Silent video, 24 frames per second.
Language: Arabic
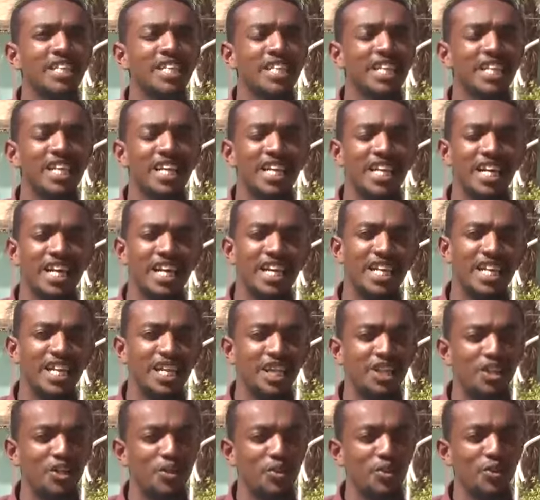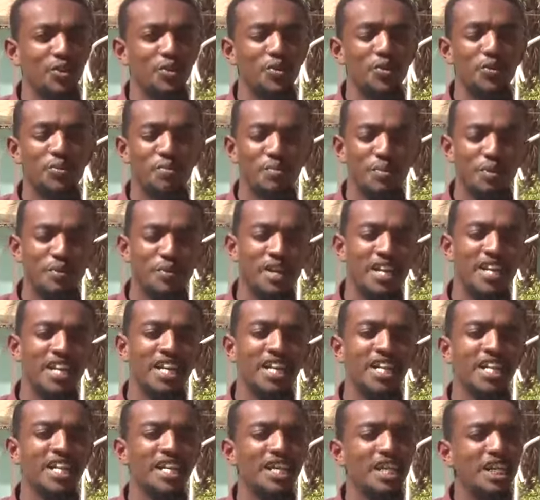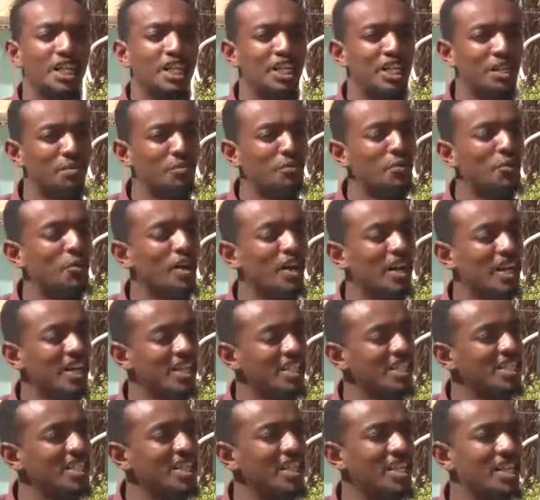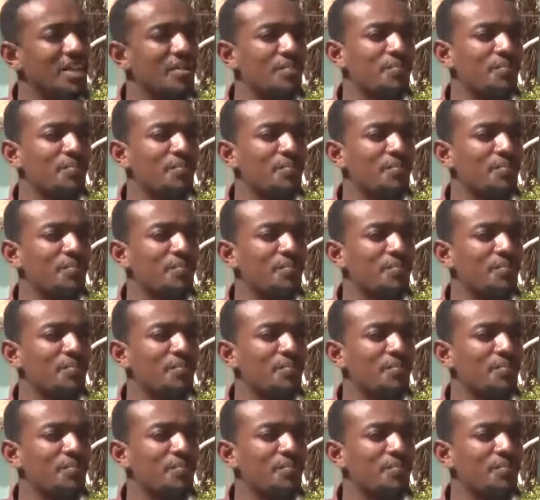غيرة خليت العيون بوراك دموع غزيرة